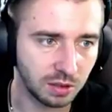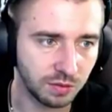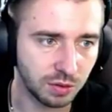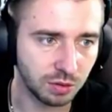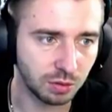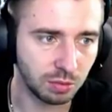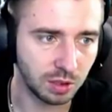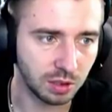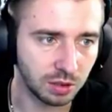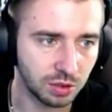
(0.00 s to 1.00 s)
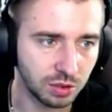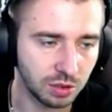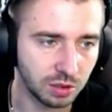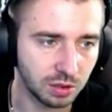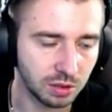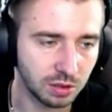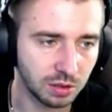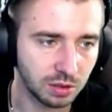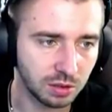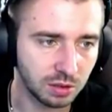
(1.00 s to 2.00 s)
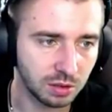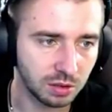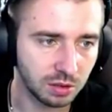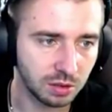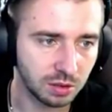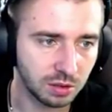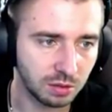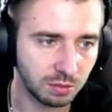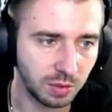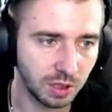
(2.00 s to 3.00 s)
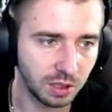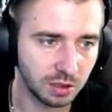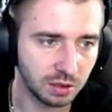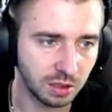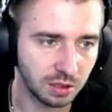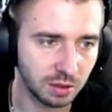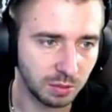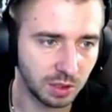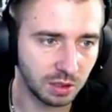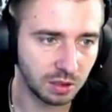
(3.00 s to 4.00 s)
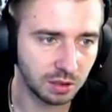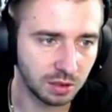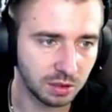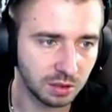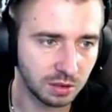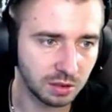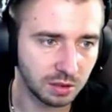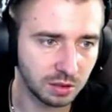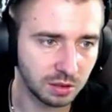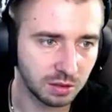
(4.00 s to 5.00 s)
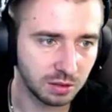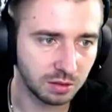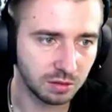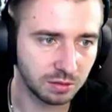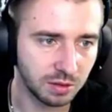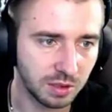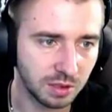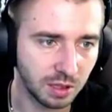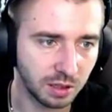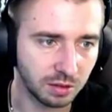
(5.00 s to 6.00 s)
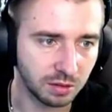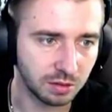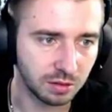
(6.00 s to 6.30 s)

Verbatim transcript: и все, облики точнее. Бегает как-то медленно. Ну, не знаю.